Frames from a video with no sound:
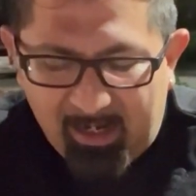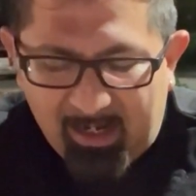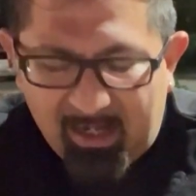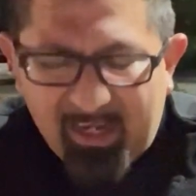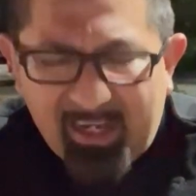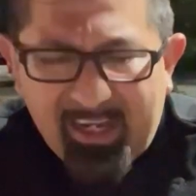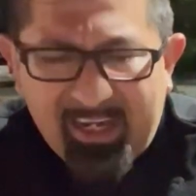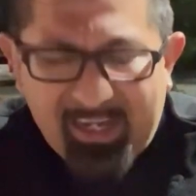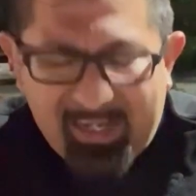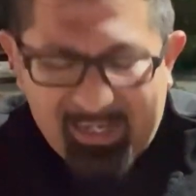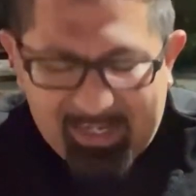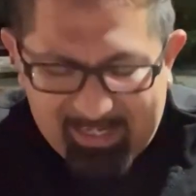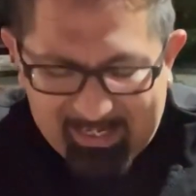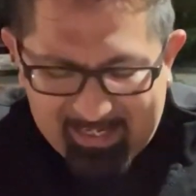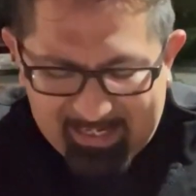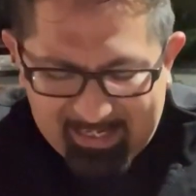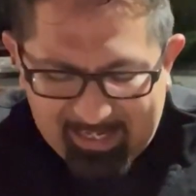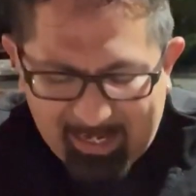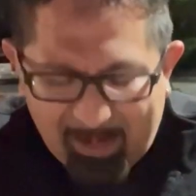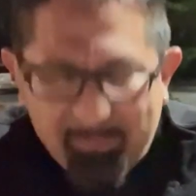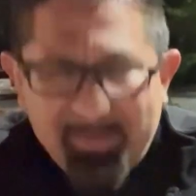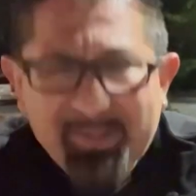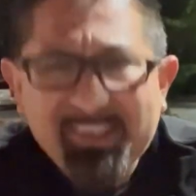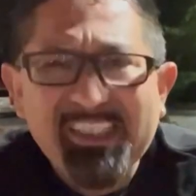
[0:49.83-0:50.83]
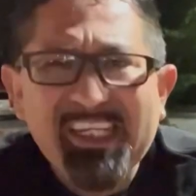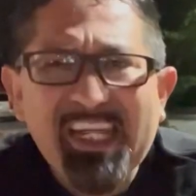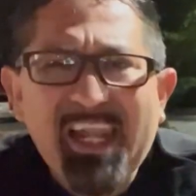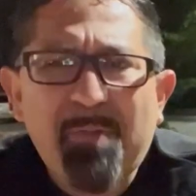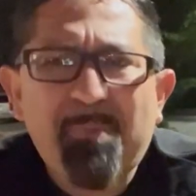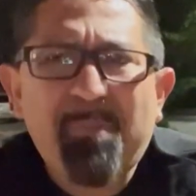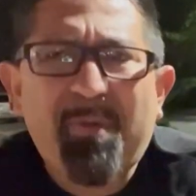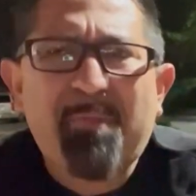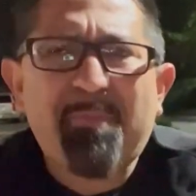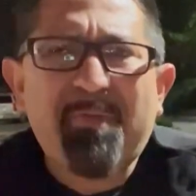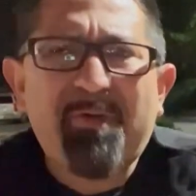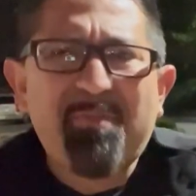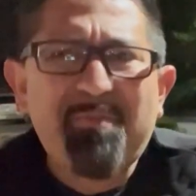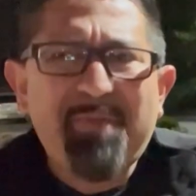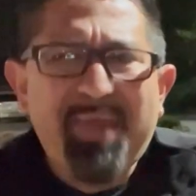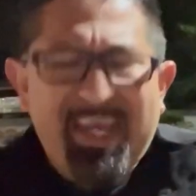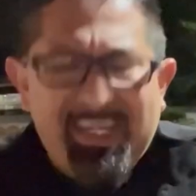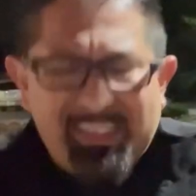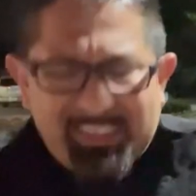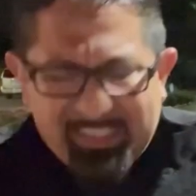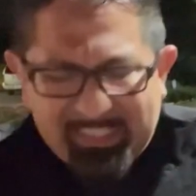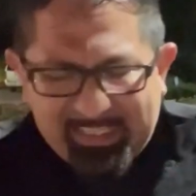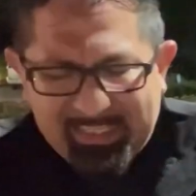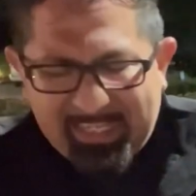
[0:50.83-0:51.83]
eh, a veces las papas me
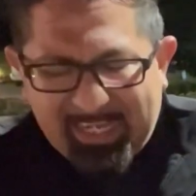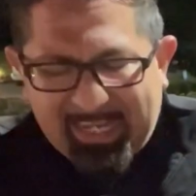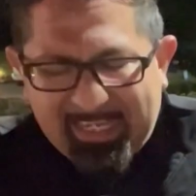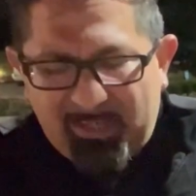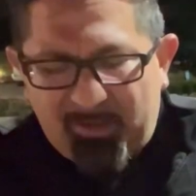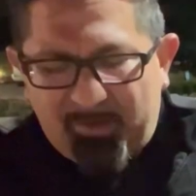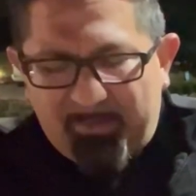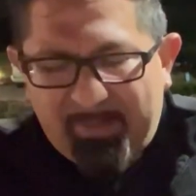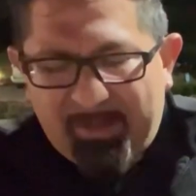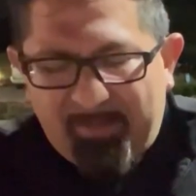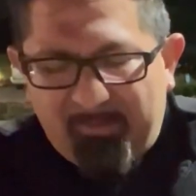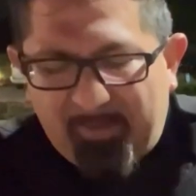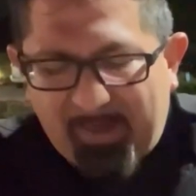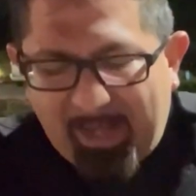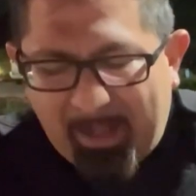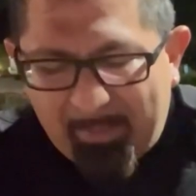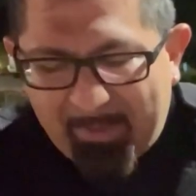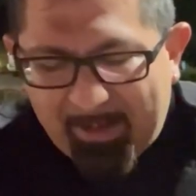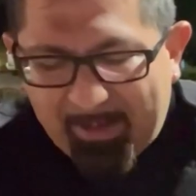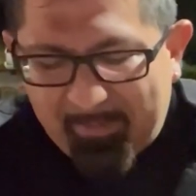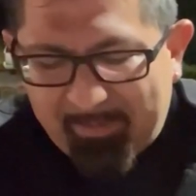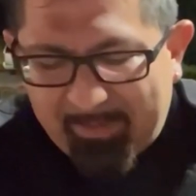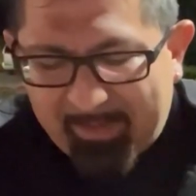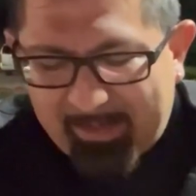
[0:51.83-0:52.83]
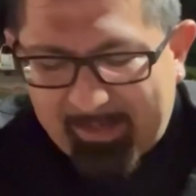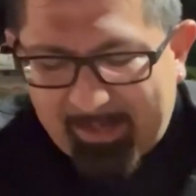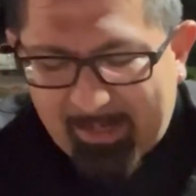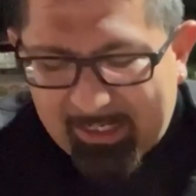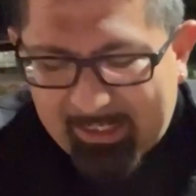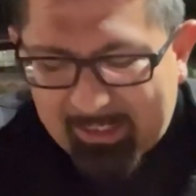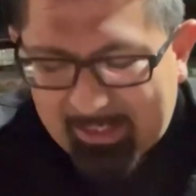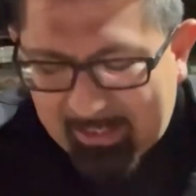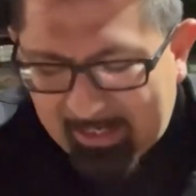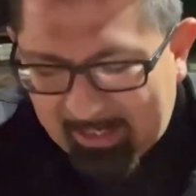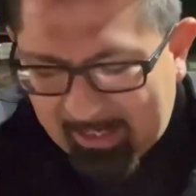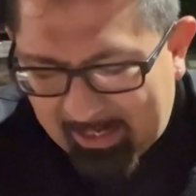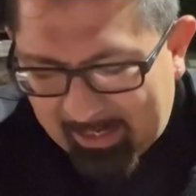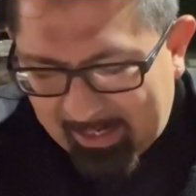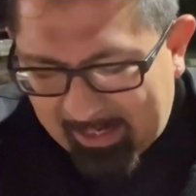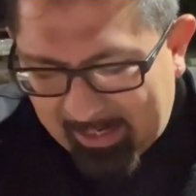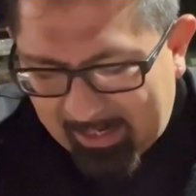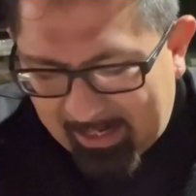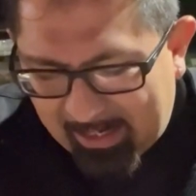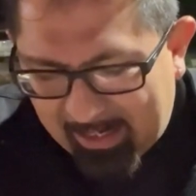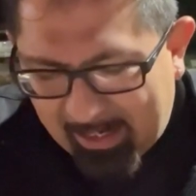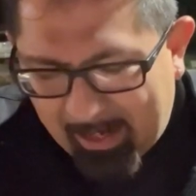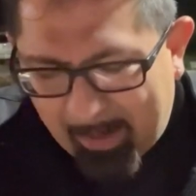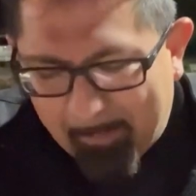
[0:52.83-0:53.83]
hacen daño, me inflaman
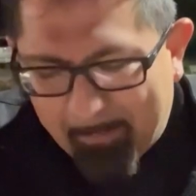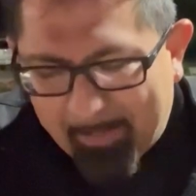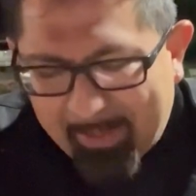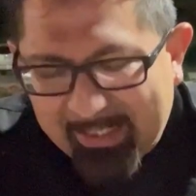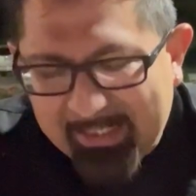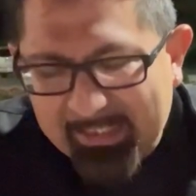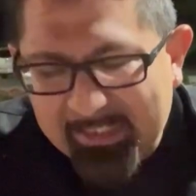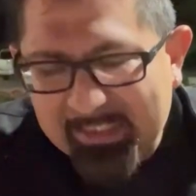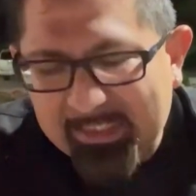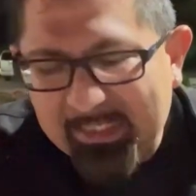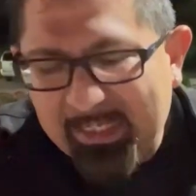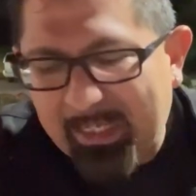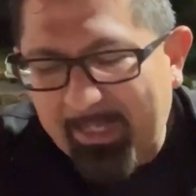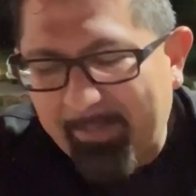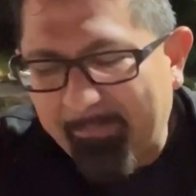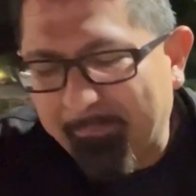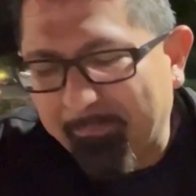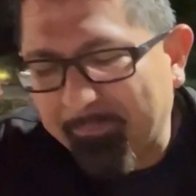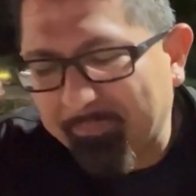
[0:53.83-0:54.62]
la, panza.